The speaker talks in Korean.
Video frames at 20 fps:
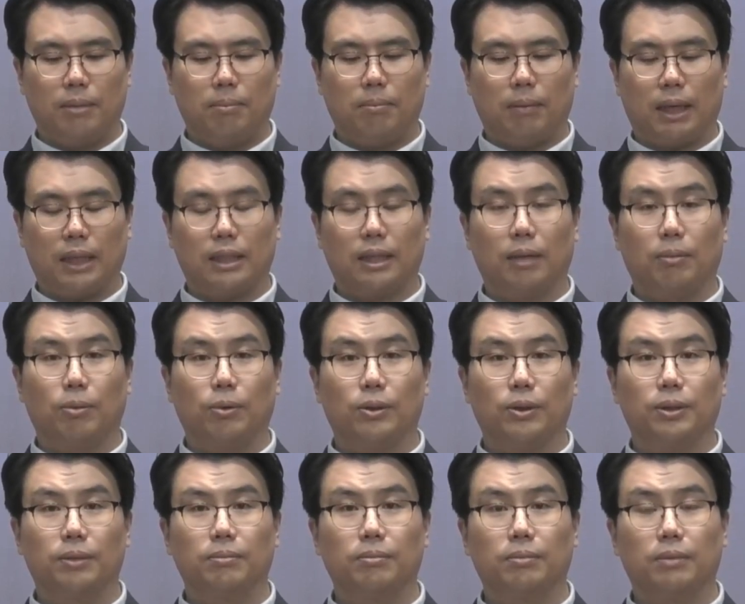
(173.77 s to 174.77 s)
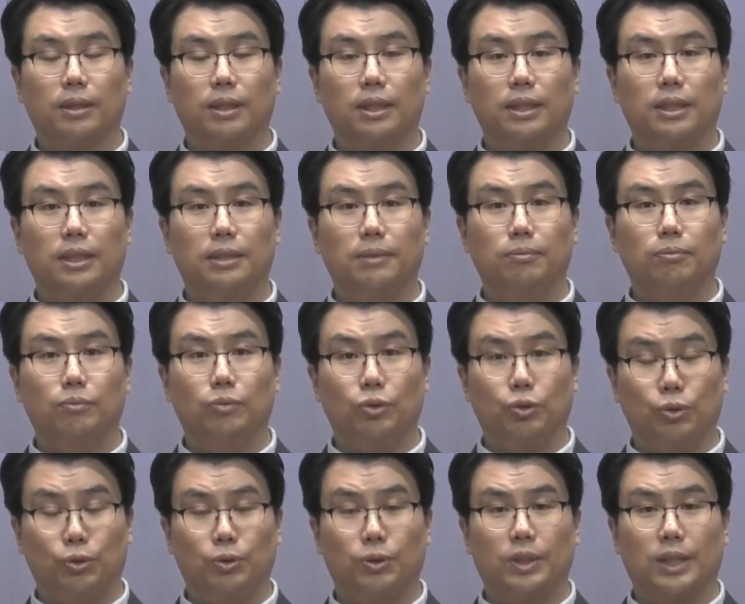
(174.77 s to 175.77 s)
마태복음
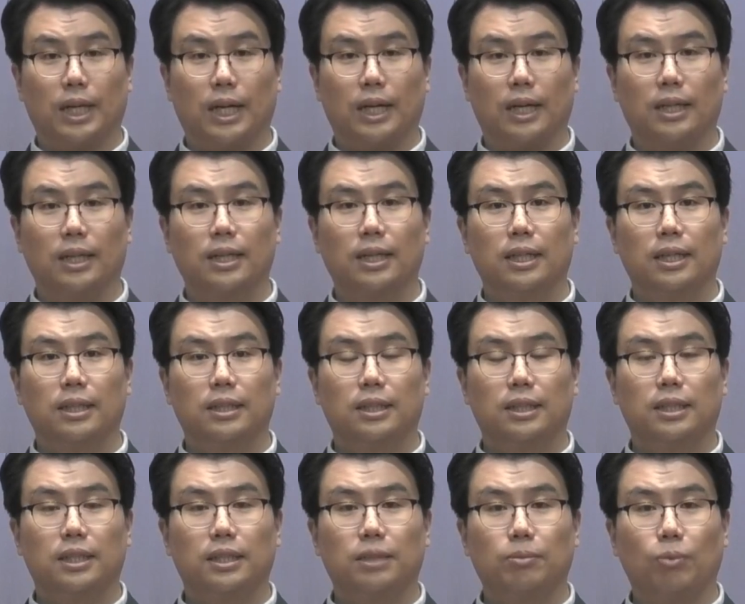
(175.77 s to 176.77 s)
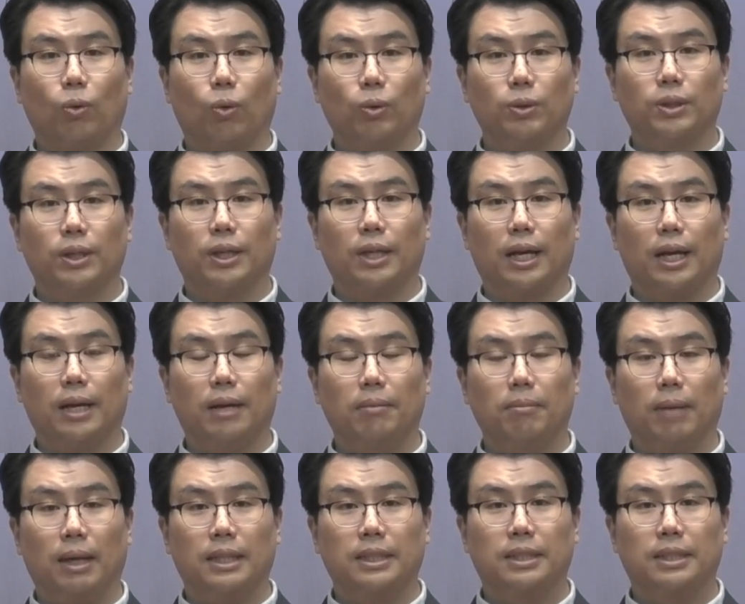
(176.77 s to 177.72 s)
26장 75절의